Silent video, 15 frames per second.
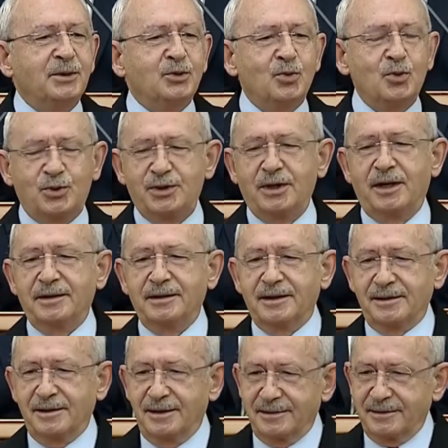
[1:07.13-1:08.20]
bir ülke haline
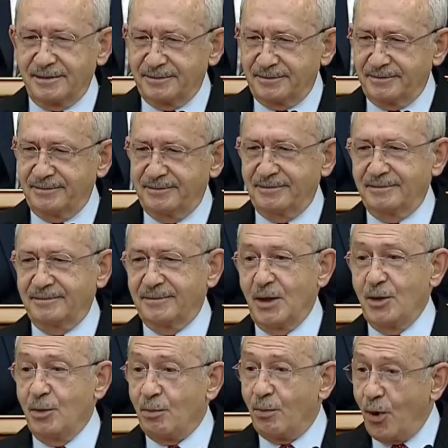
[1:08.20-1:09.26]
geldi.
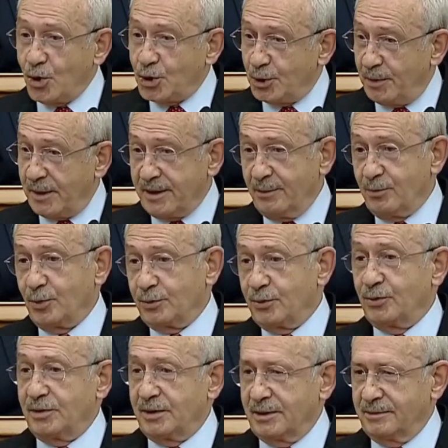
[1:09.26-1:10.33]
Borç para
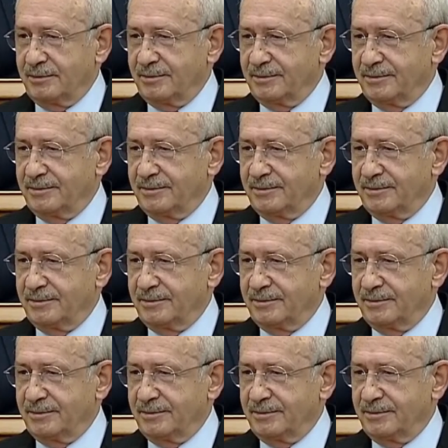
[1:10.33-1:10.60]
buldu diye.